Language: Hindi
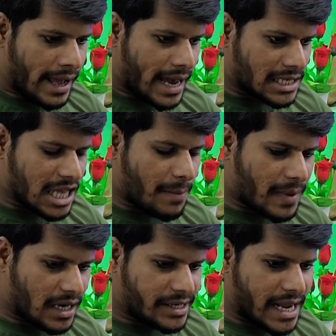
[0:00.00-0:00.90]
कैसा
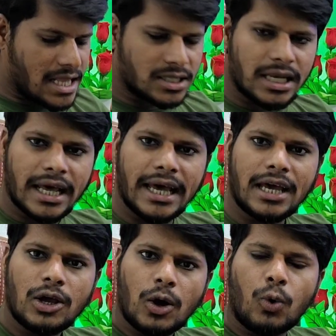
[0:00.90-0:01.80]
आपका ट्रांजेक्शन है
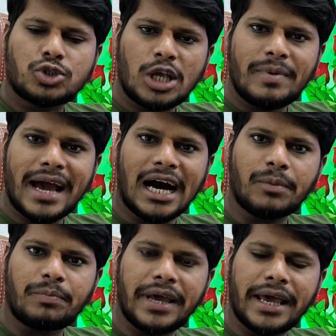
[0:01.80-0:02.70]
उसी बिहार
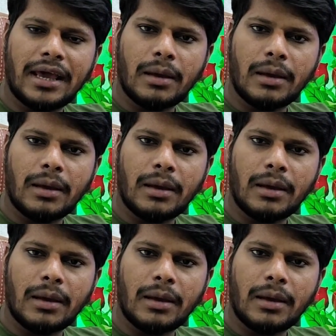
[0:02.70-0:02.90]
पे